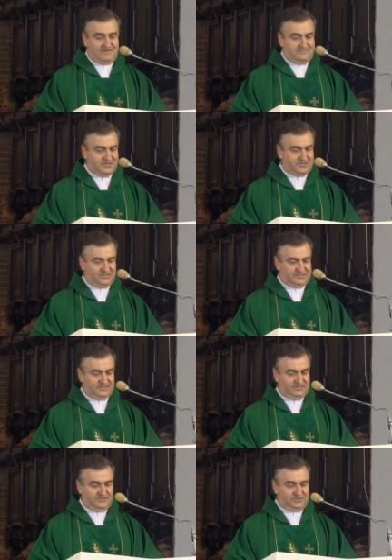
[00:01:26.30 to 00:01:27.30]
Moi
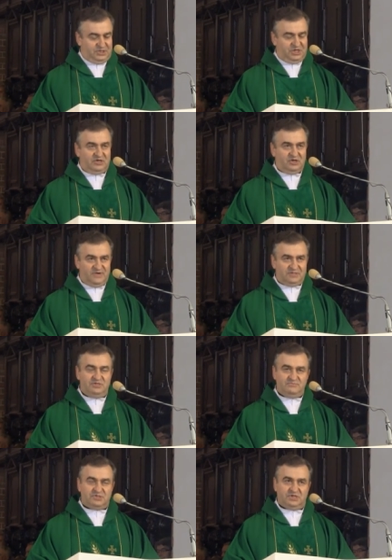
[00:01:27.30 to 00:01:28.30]
drodzy, gdy dzisiaj
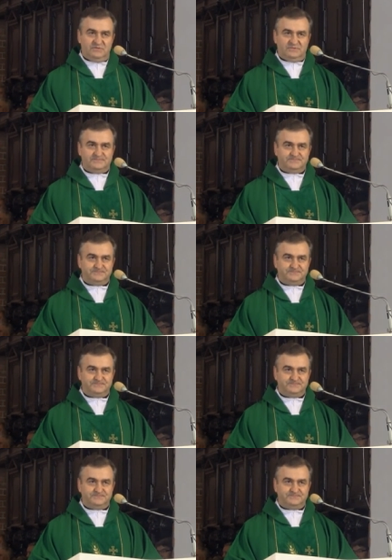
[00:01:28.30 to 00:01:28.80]
gromadzimy się